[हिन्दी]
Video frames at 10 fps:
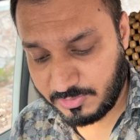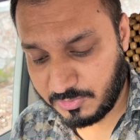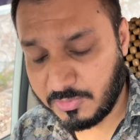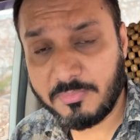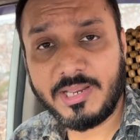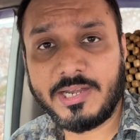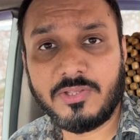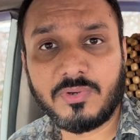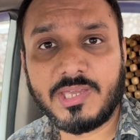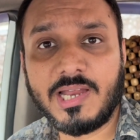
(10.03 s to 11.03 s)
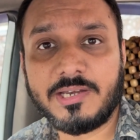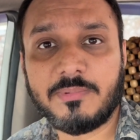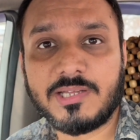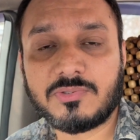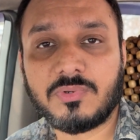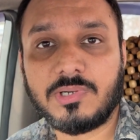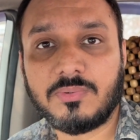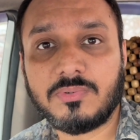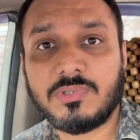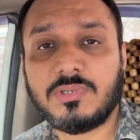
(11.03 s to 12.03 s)
तो मैं रेडियो के गाड़ी में आ चुका
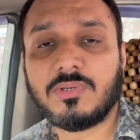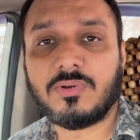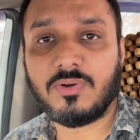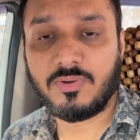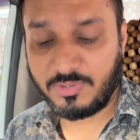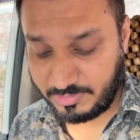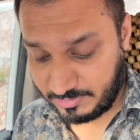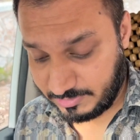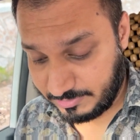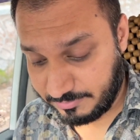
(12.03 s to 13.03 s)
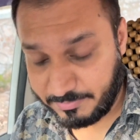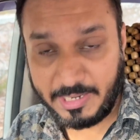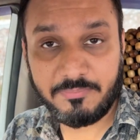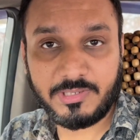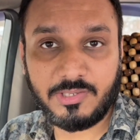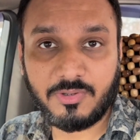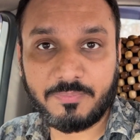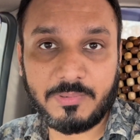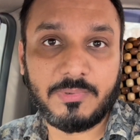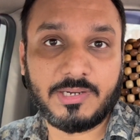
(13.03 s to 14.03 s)
हूँ और प्राइम की और
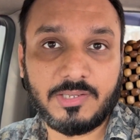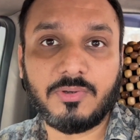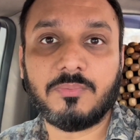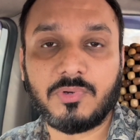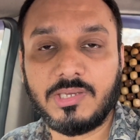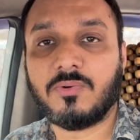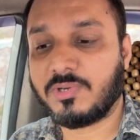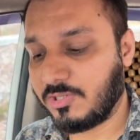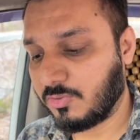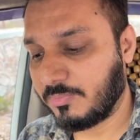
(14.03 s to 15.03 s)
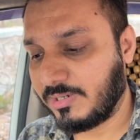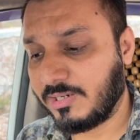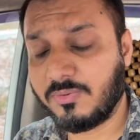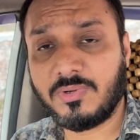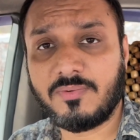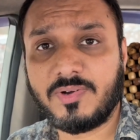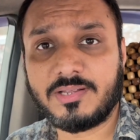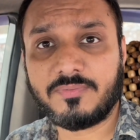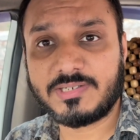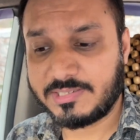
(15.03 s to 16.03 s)
प्रीमियर की कोई बुकिंग होगी तो मैं ले लूँगा
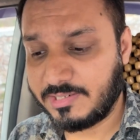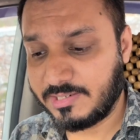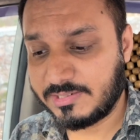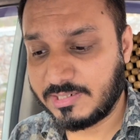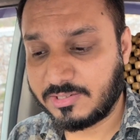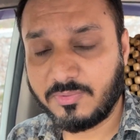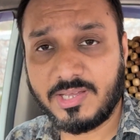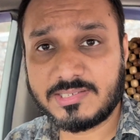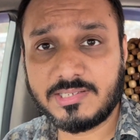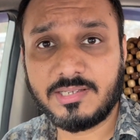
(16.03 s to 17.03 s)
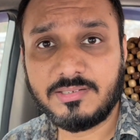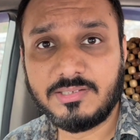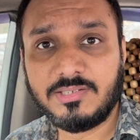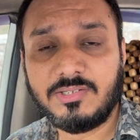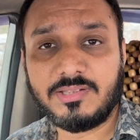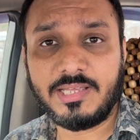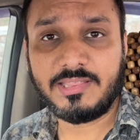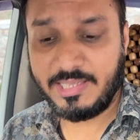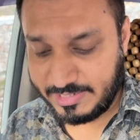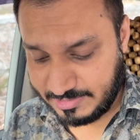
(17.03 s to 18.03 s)
फटाफट से निकल जाता हूँ यहाँ से
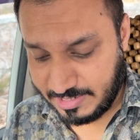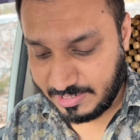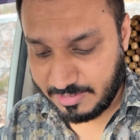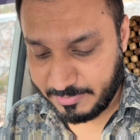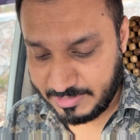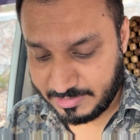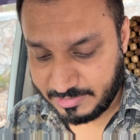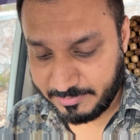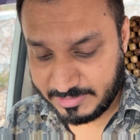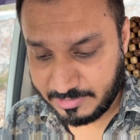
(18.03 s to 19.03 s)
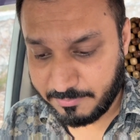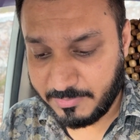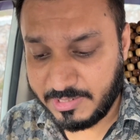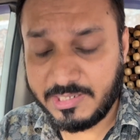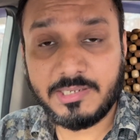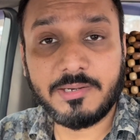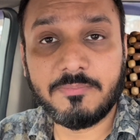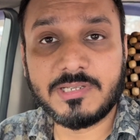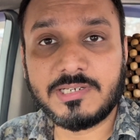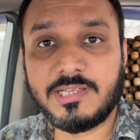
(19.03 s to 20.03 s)
देखते आज कहाँ कहाँ पर जाते हैं भाई सब मिनी की ट्रिप
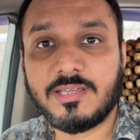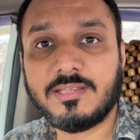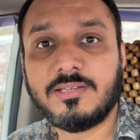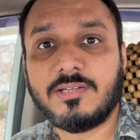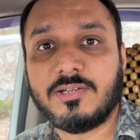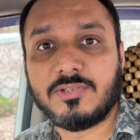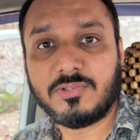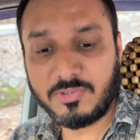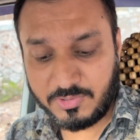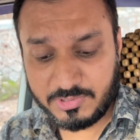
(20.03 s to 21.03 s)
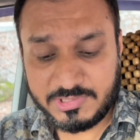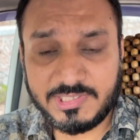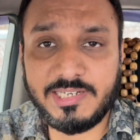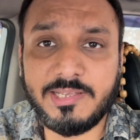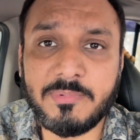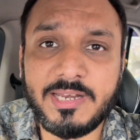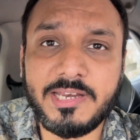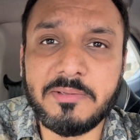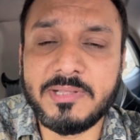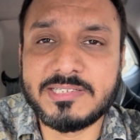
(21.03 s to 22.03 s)
बज रही है तो चलिए बने
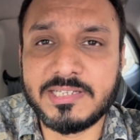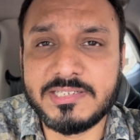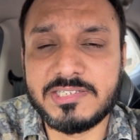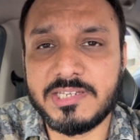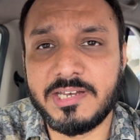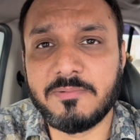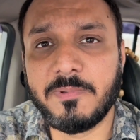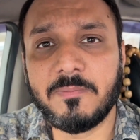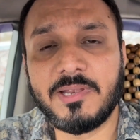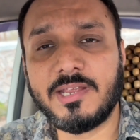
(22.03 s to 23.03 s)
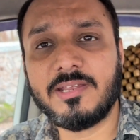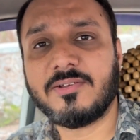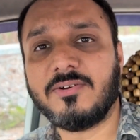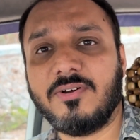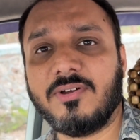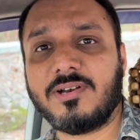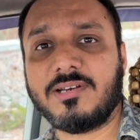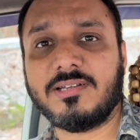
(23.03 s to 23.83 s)
रहिए मेरे साथ इस चैनल पर मेरे और